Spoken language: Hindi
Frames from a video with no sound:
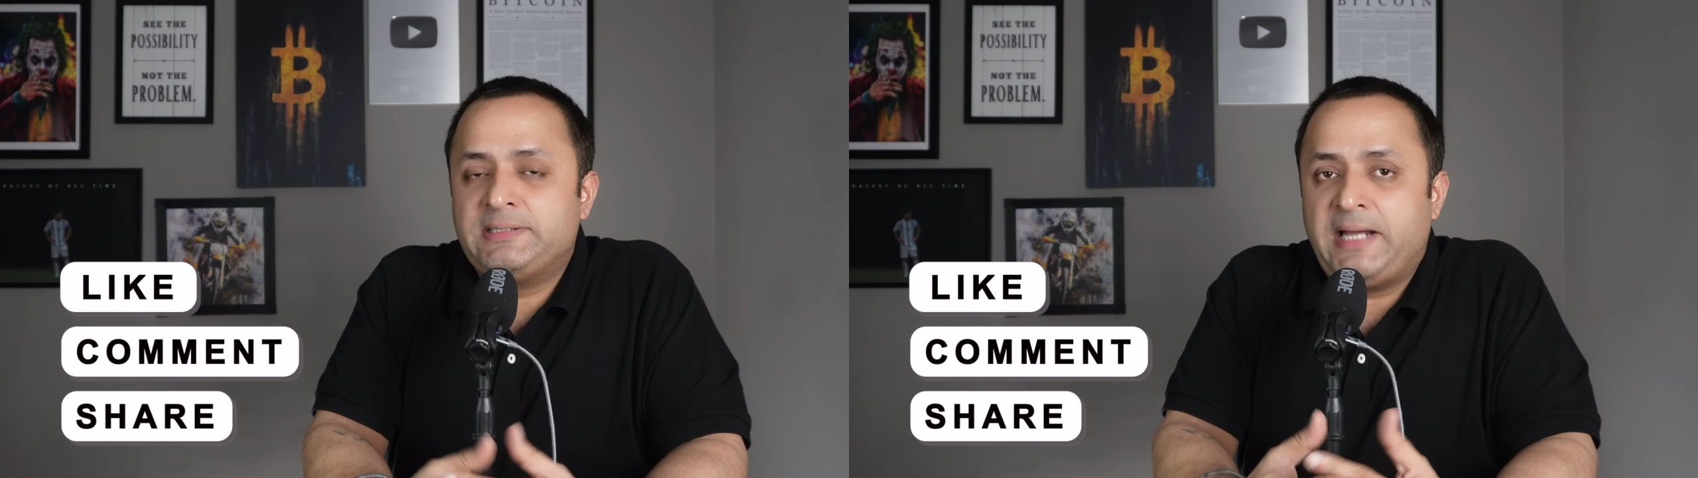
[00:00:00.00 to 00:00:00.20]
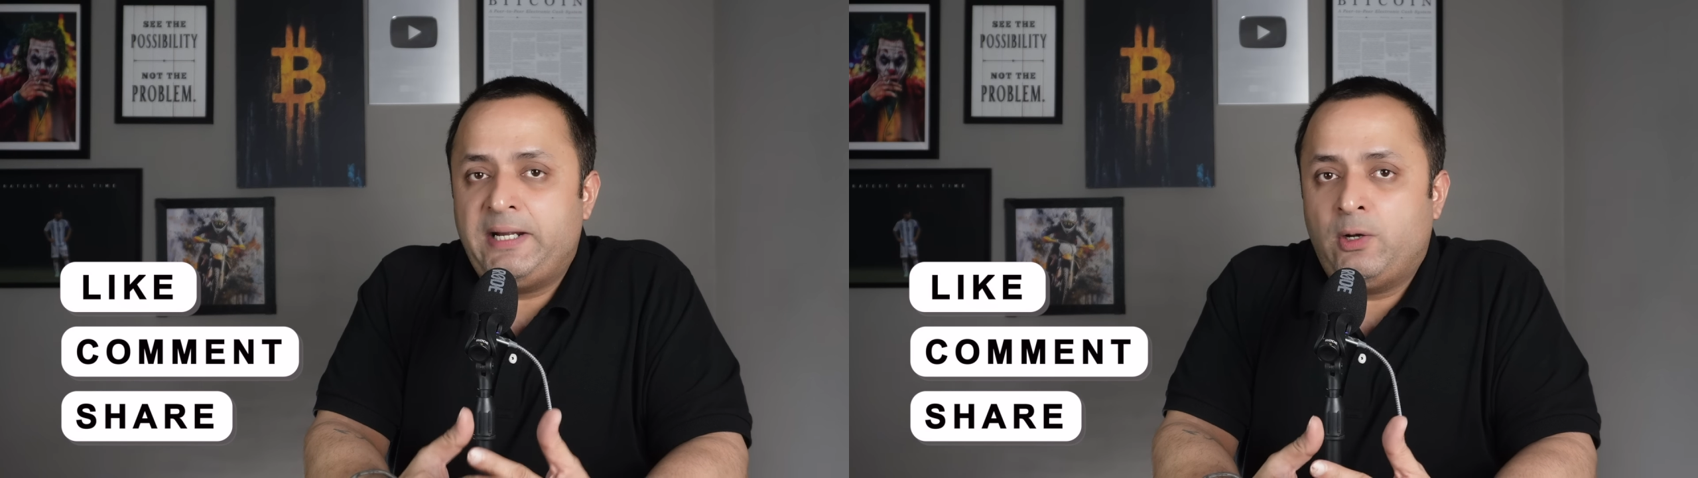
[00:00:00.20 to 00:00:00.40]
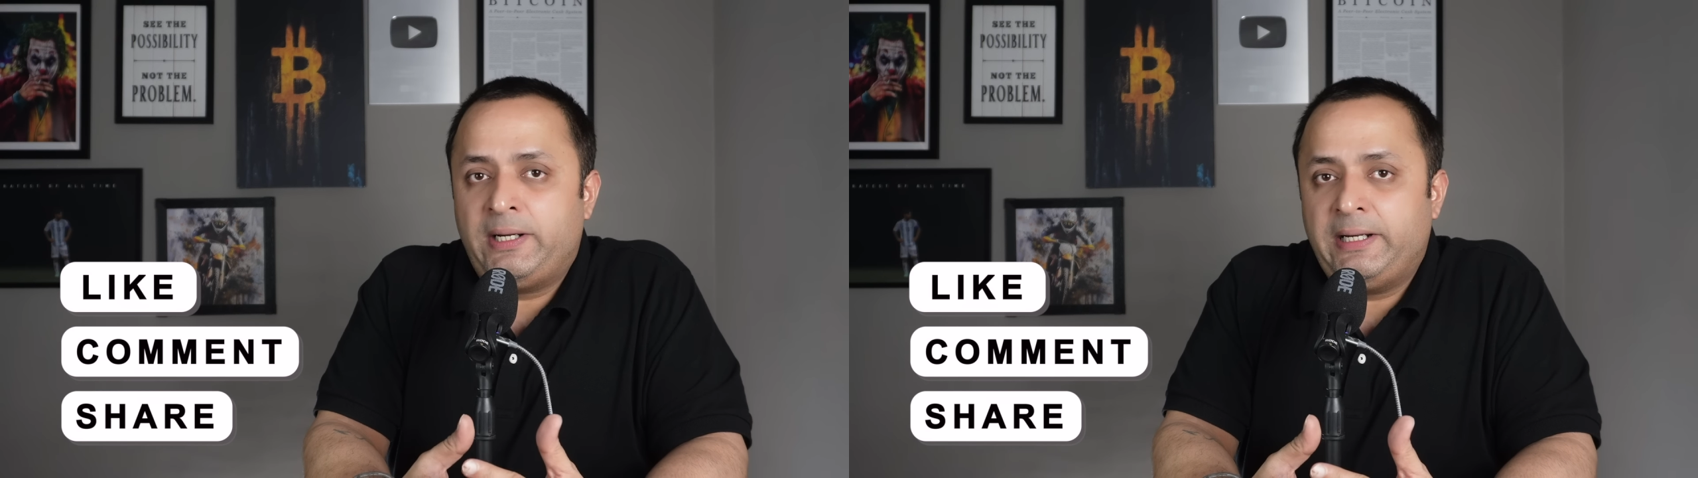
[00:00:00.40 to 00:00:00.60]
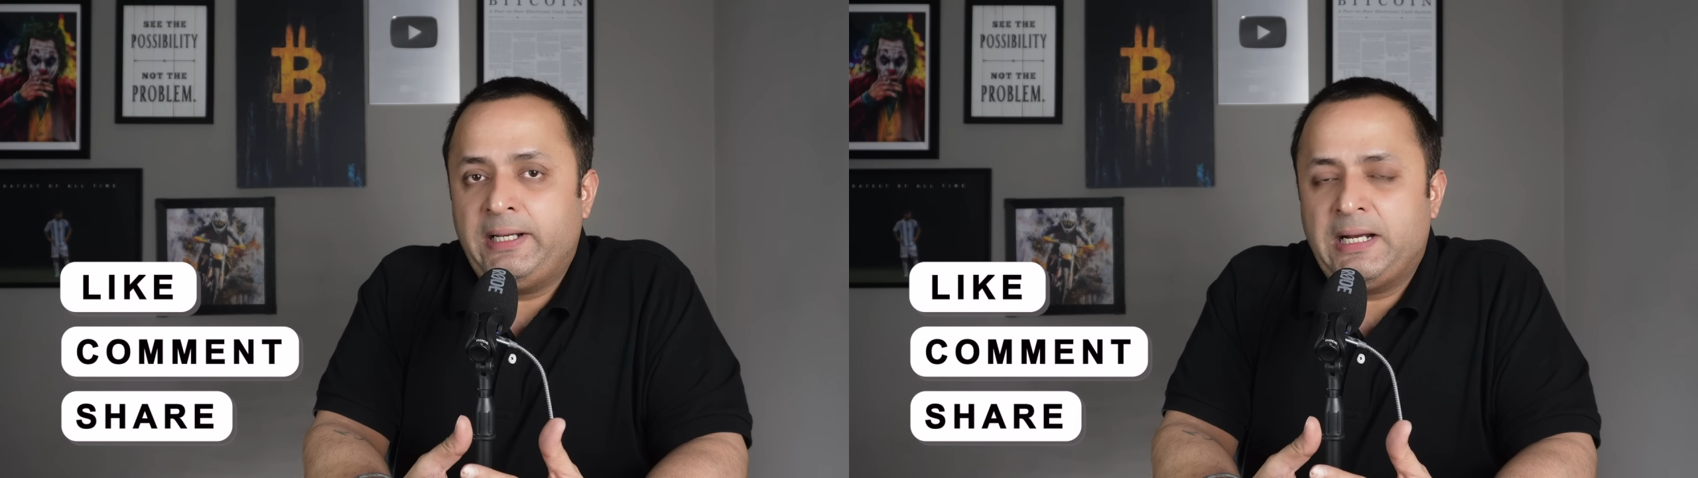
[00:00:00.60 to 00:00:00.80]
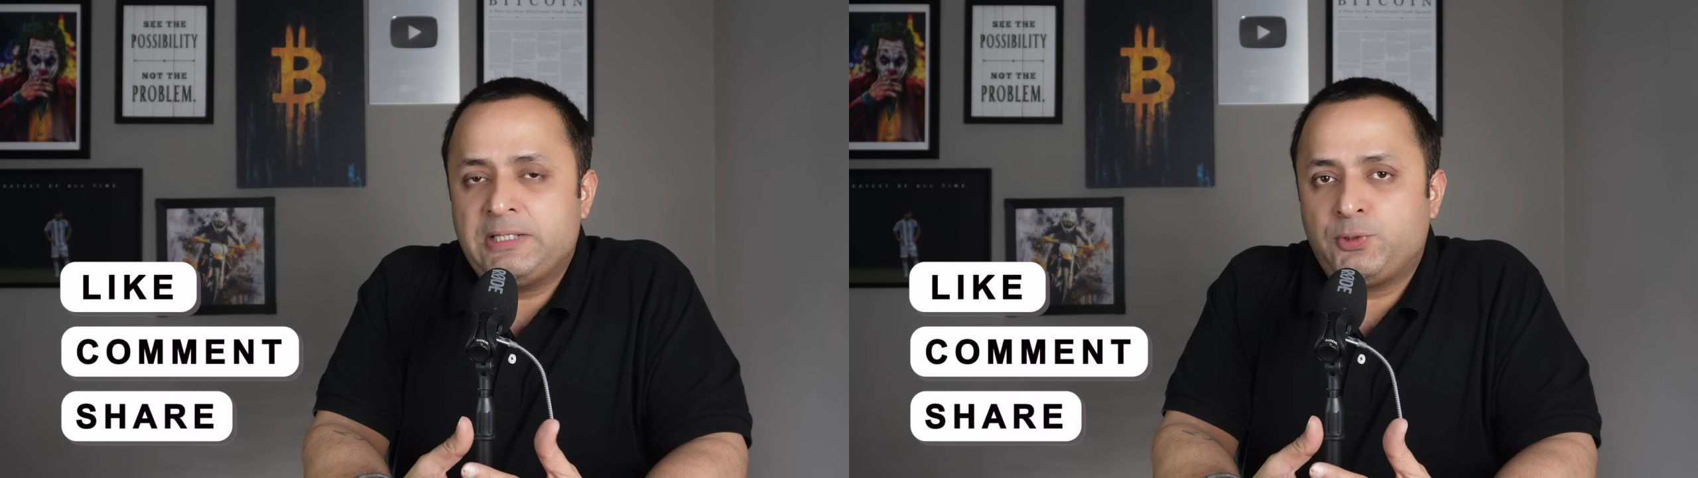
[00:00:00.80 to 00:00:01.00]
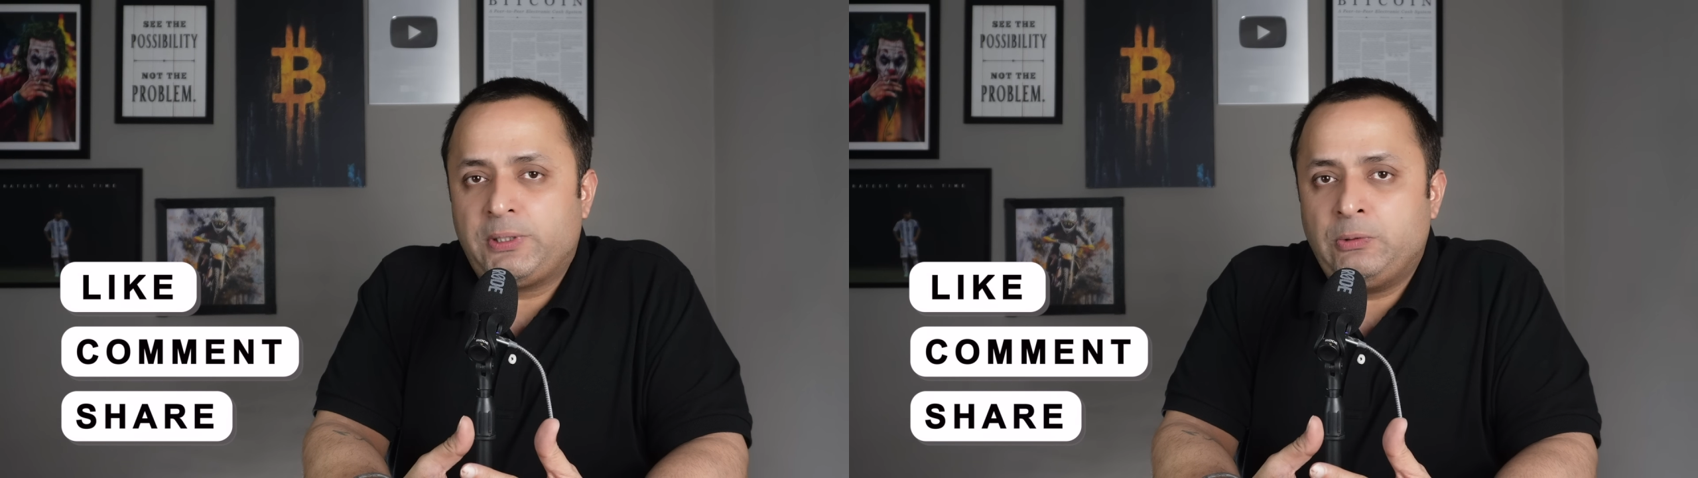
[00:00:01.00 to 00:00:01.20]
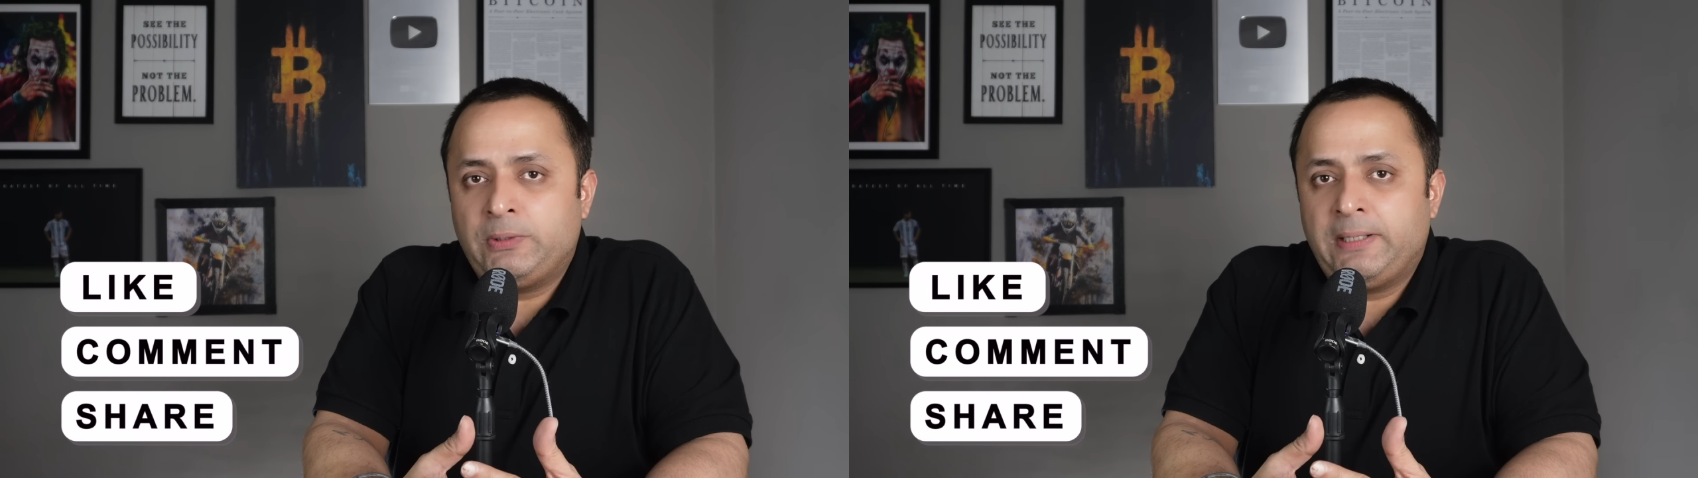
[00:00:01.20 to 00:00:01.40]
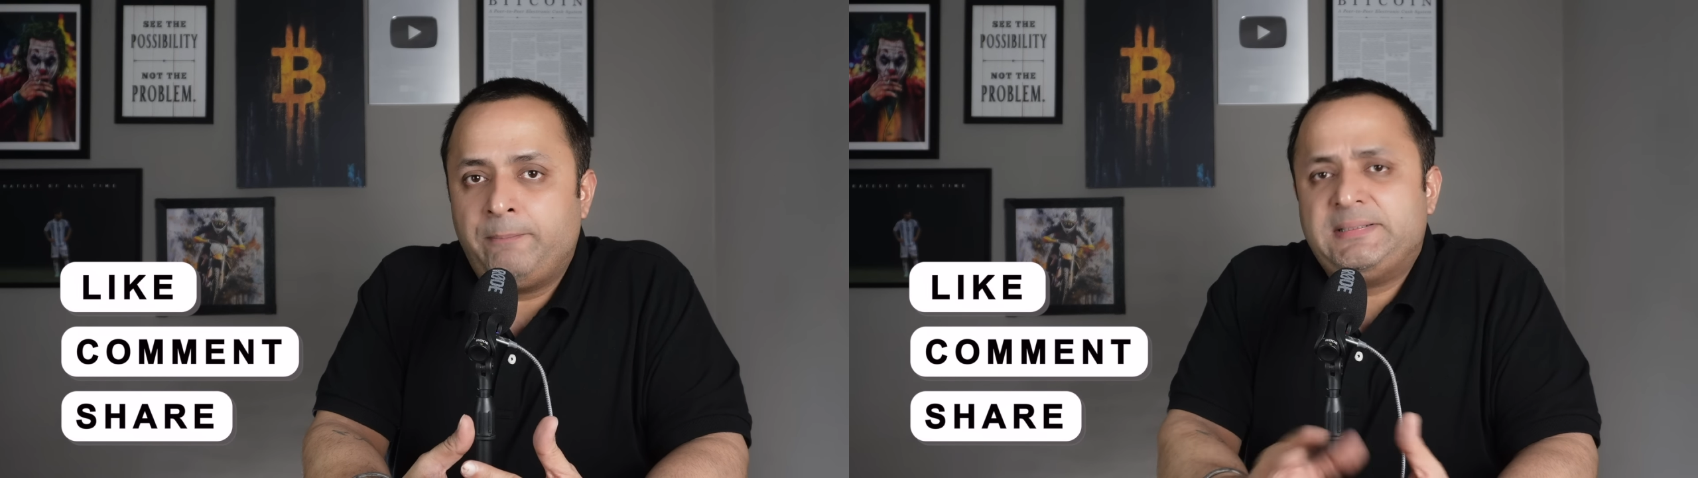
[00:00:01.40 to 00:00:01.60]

डिसाइड ऑलरेडी कर चुके होंगे